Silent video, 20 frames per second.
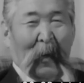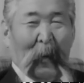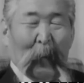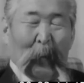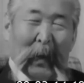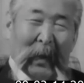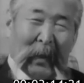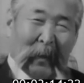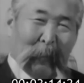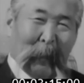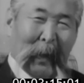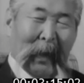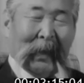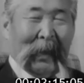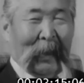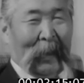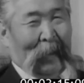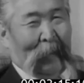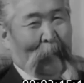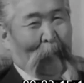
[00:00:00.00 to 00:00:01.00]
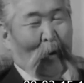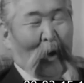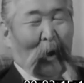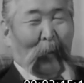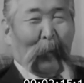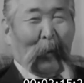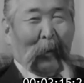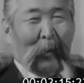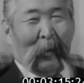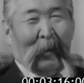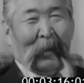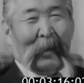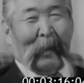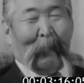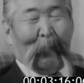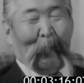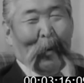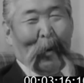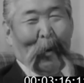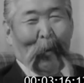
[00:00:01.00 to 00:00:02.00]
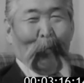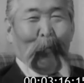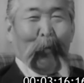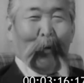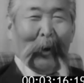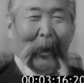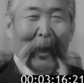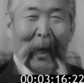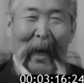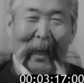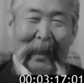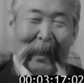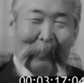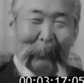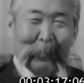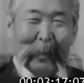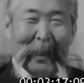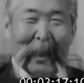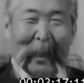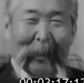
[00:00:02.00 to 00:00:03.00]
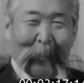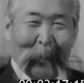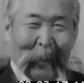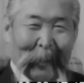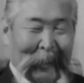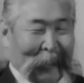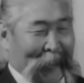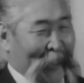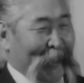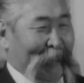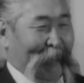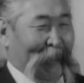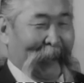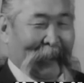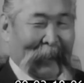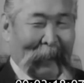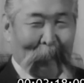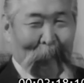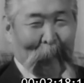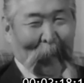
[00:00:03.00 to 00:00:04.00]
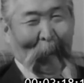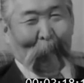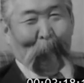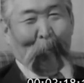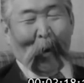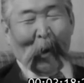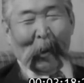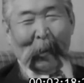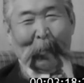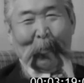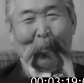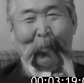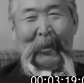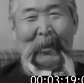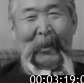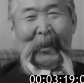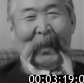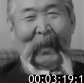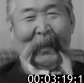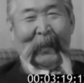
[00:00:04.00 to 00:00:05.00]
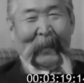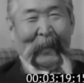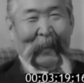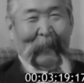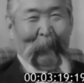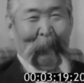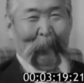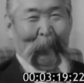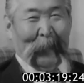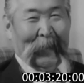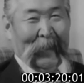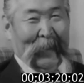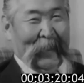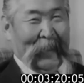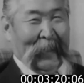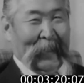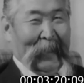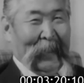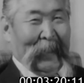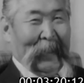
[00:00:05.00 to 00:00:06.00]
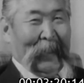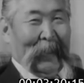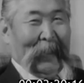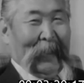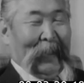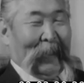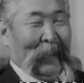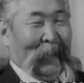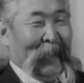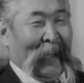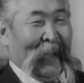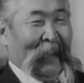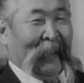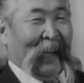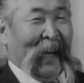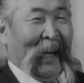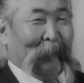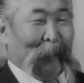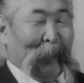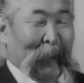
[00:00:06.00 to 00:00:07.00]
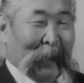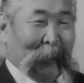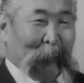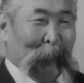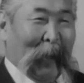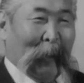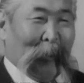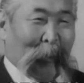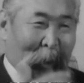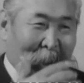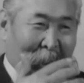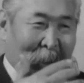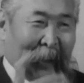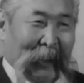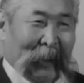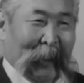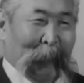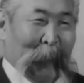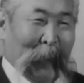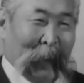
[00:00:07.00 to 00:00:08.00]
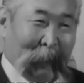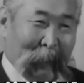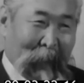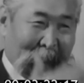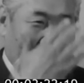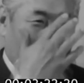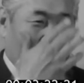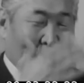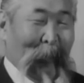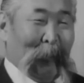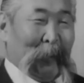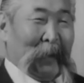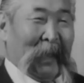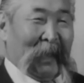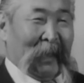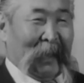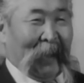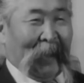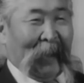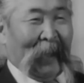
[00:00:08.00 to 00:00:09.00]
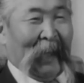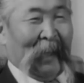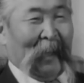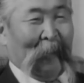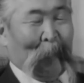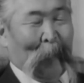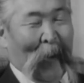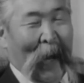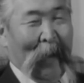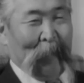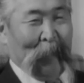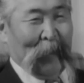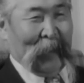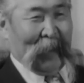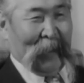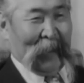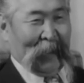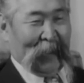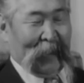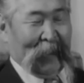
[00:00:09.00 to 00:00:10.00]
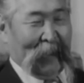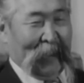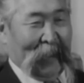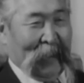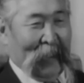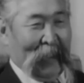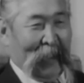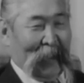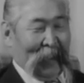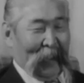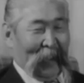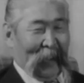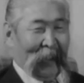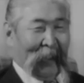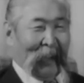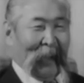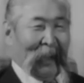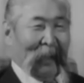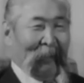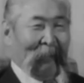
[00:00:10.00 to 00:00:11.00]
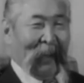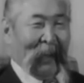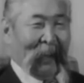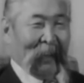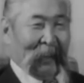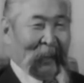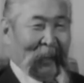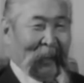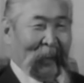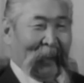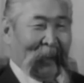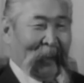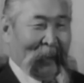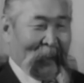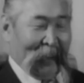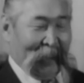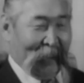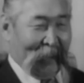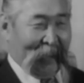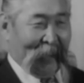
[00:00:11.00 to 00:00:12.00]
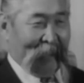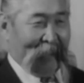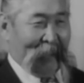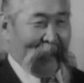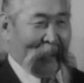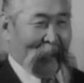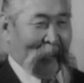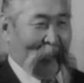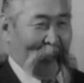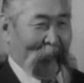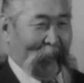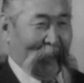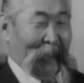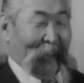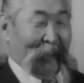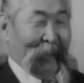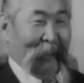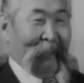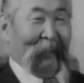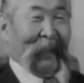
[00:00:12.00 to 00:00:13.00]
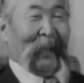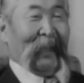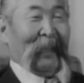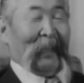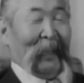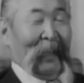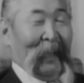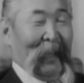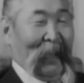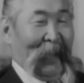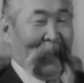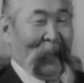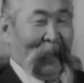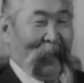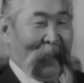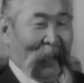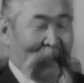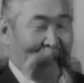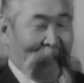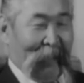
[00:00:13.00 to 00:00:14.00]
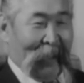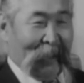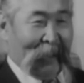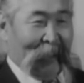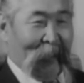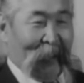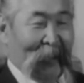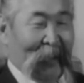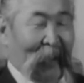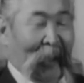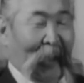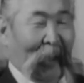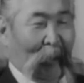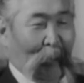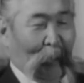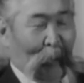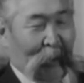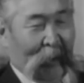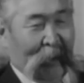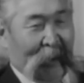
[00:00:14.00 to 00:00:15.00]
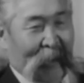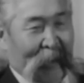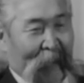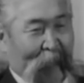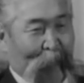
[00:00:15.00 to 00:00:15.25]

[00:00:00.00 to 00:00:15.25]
посмотри, может быть, он там бурьяном зарос, ты, говорит, там прополку сделай. Да так беспокоился, понимаешь, в каком состоянии памятник Ака Ивановича Городовикова. Этот товарищ, назывался он Загоруйко.